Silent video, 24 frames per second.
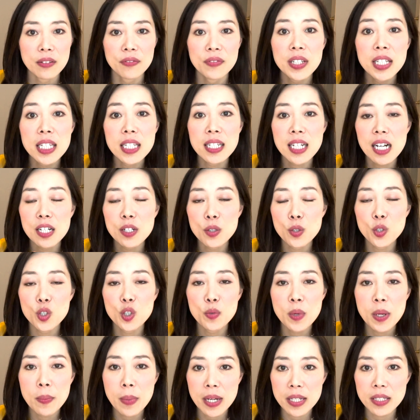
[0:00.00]

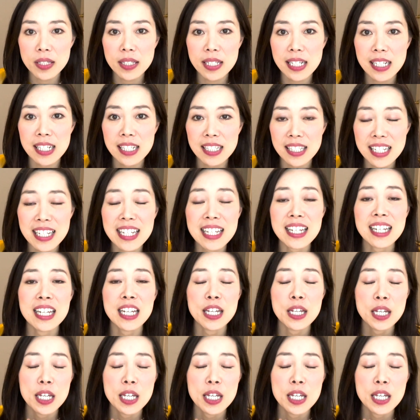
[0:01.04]
ヴィーガングルメ祭りに